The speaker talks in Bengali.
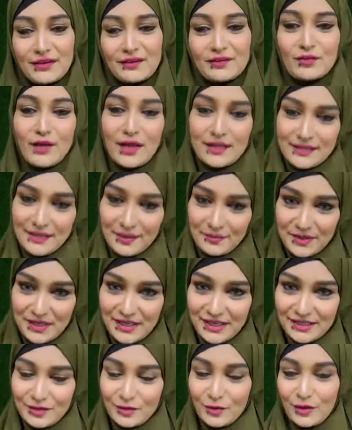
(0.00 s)
সো আজকে আমি
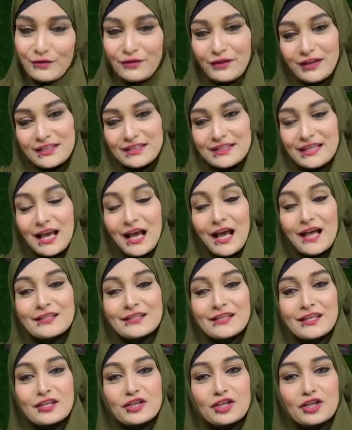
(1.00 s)
লেট করে ফেলেছি
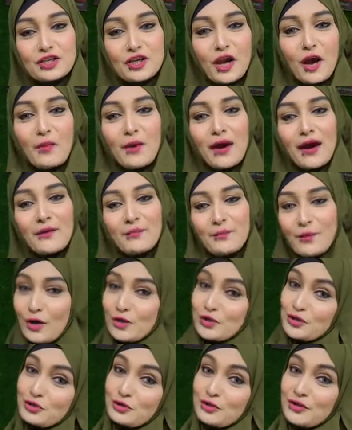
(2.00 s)
আজকে সবার
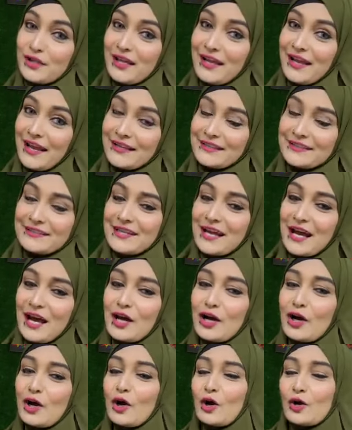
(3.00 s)
পছন্দের একটা
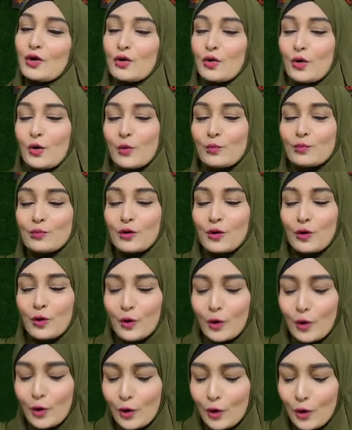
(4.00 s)
খুব
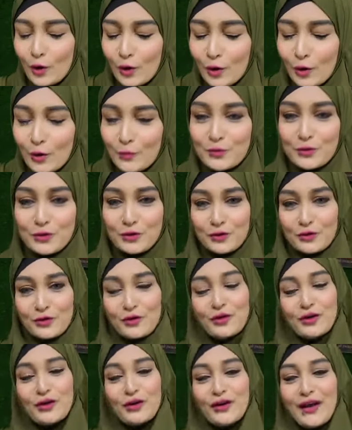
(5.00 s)
খুব
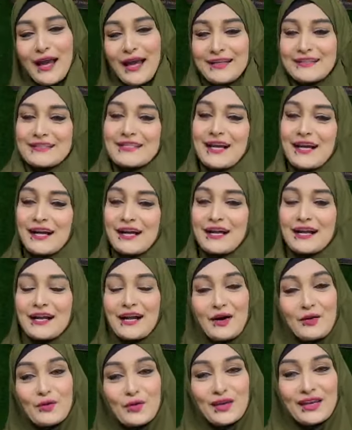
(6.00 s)
সুন্দর একটা
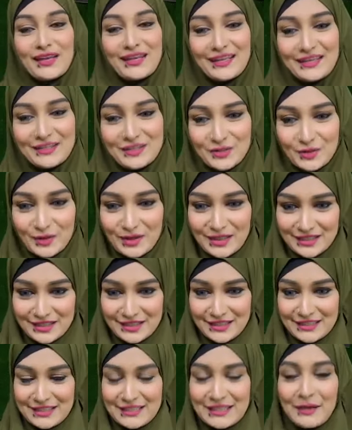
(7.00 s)
গাউন নিয়ে চলে
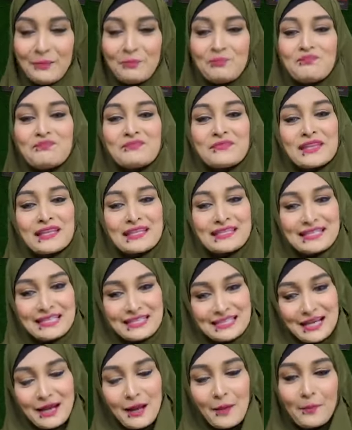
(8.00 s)
এসেছি
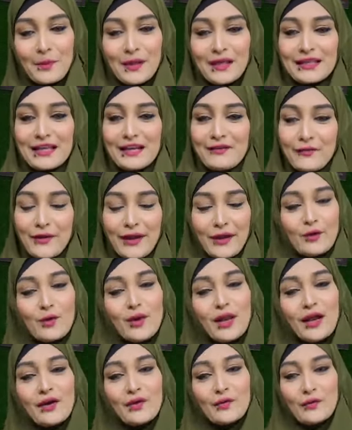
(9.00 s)
যেটা আপনাদের
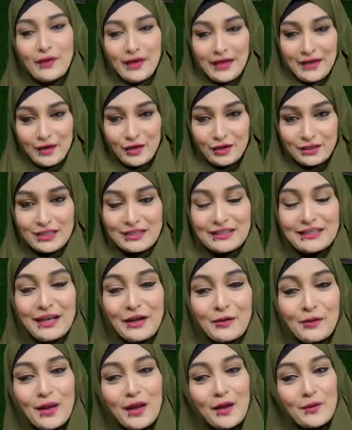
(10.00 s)
রেগুলার ওয়্যার অর্থাৎ
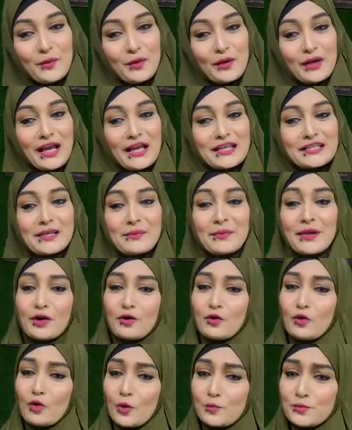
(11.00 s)
রেগুলার বোরখা হিসাবে
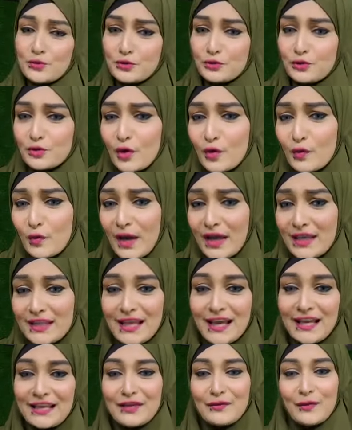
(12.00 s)
খুব সুন্দর
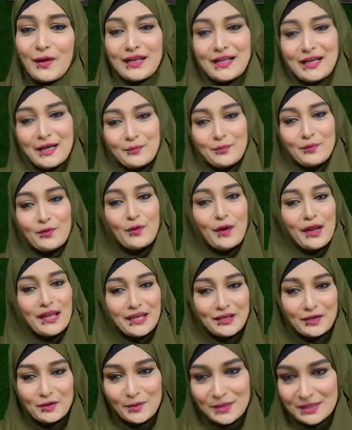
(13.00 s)
ওয়াহিদা আলী ওয়ানা আপু
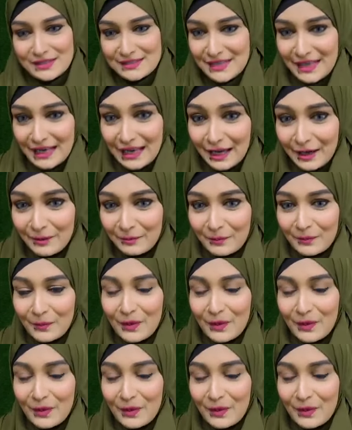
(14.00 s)
আলাইকুম আসসালাম